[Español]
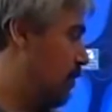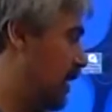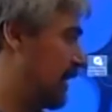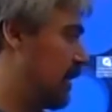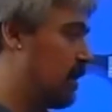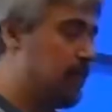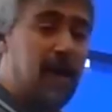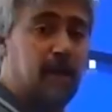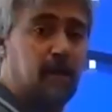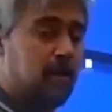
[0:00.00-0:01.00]

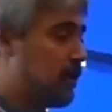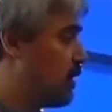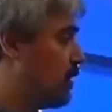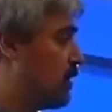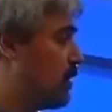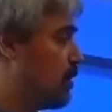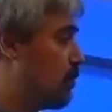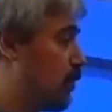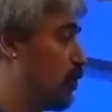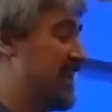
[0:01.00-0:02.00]
participar
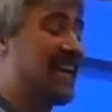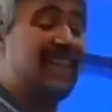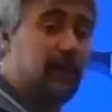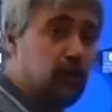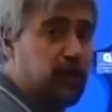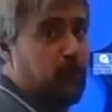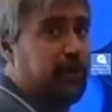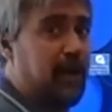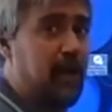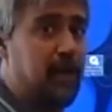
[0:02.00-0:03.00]
proyectando
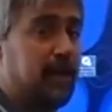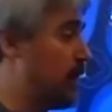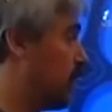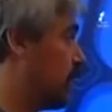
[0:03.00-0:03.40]
simultáneamente.